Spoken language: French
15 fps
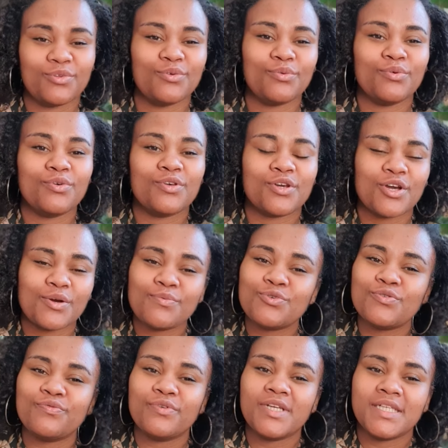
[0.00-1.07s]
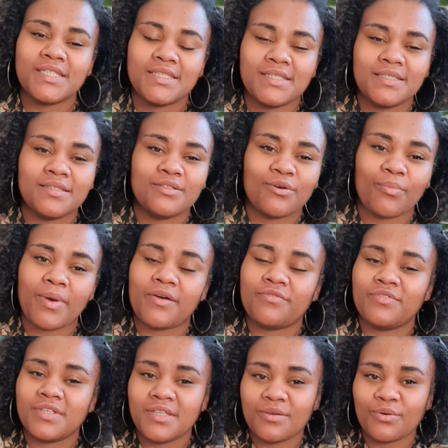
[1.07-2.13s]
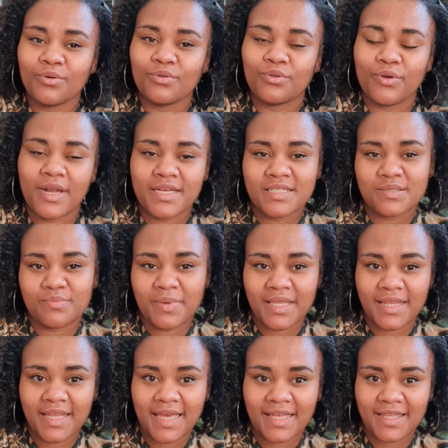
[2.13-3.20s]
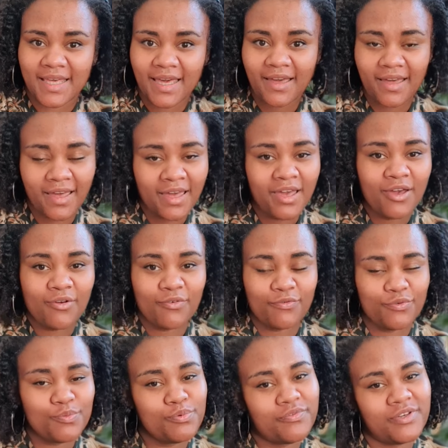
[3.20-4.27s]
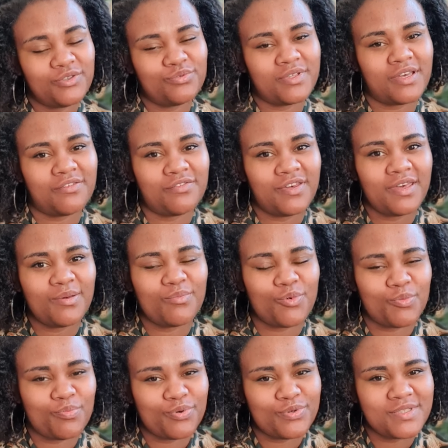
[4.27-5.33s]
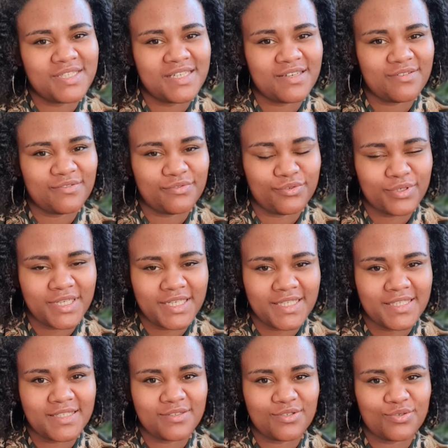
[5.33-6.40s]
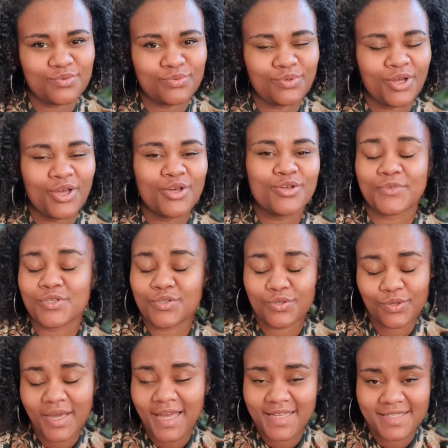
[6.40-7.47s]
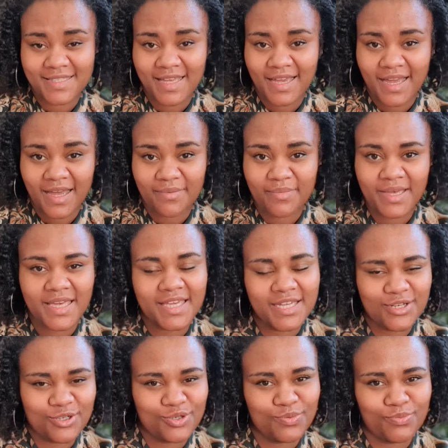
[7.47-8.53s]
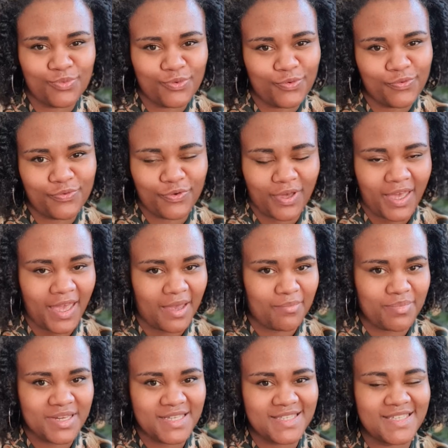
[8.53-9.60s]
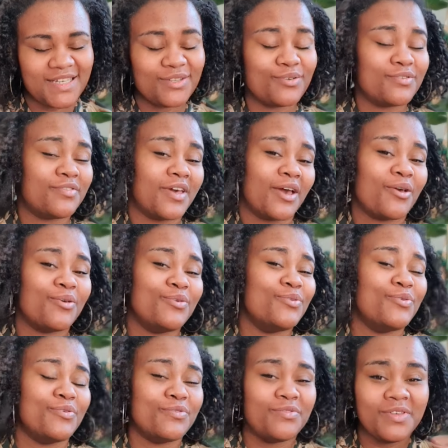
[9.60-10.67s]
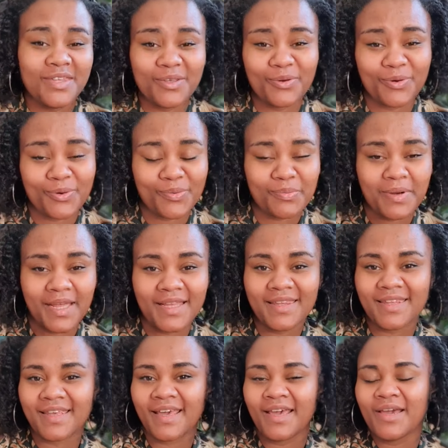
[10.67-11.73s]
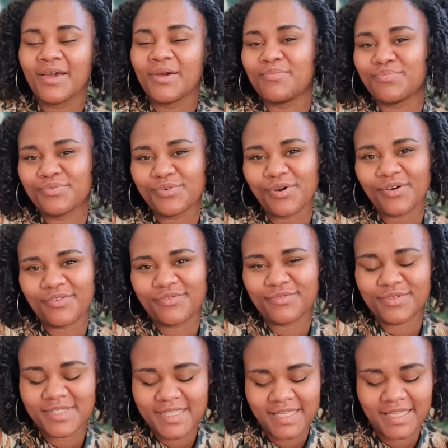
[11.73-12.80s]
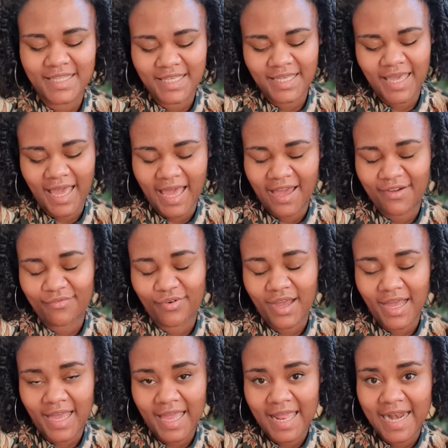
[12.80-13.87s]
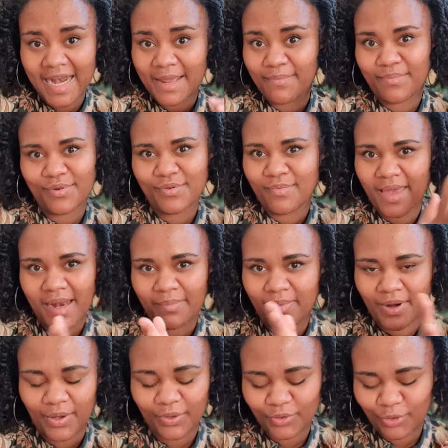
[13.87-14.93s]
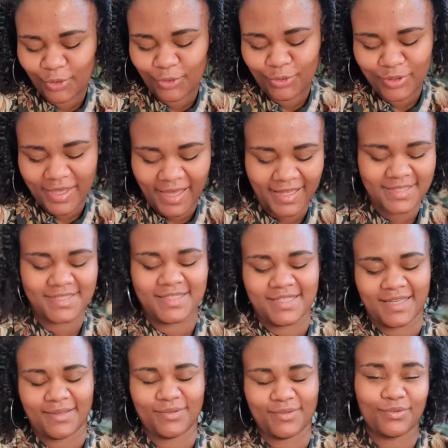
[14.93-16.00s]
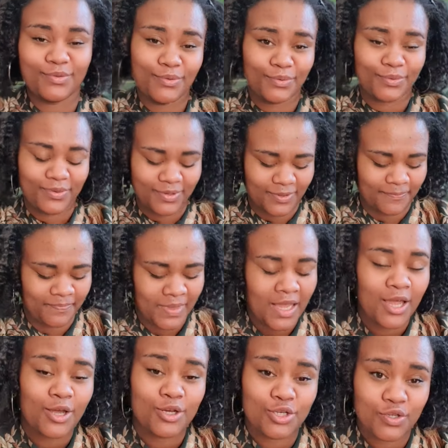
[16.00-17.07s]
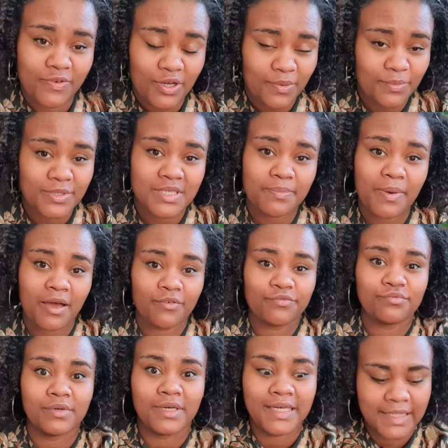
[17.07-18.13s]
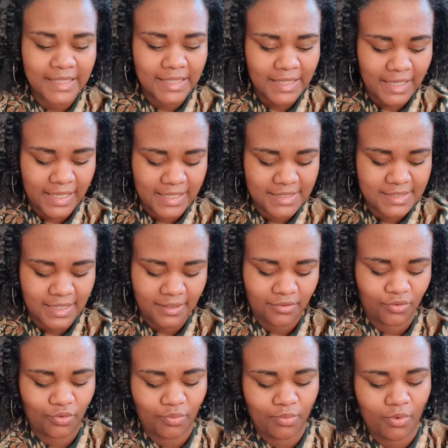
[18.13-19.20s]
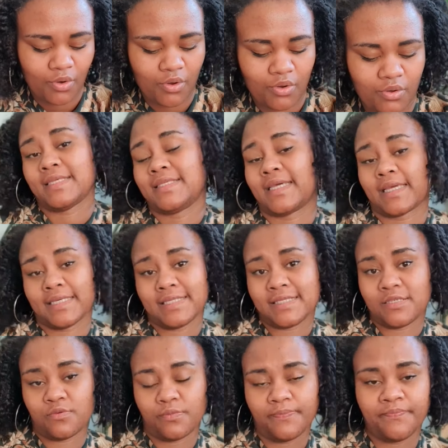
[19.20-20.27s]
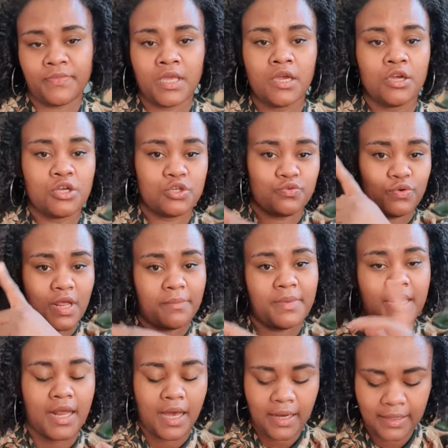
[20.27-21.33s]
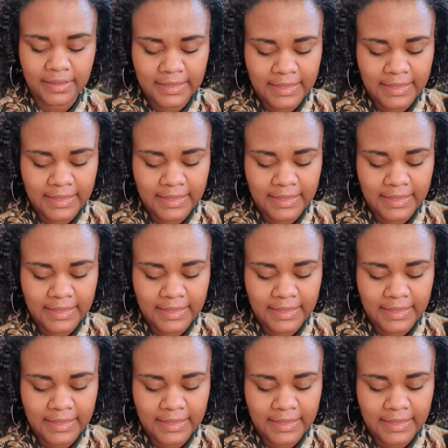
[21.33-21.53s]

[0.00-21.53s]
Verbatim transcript: Donc, comme je vous l'ai dit dans ma vidéo de la semaine dernière, vous pouvez tout à fait me poser vos questions sur Instagram et je me ferai un plaisir d'en faire une vidéo complète pour vous aider à avoir les plus belles plantes du quartier. Donc, je vais commencer par vous lire exactement sa question. Je vous la mets là.